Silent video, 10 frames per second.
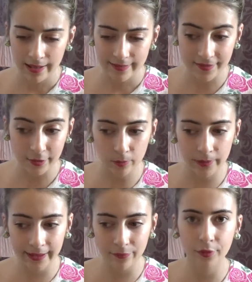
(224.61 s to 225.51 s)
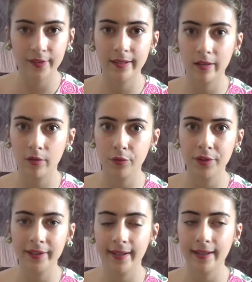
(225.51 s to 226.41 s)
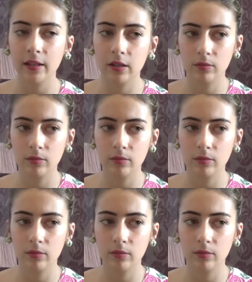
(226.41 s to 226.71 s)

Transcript: C'est assez compliqué vu que c'est en sous-titré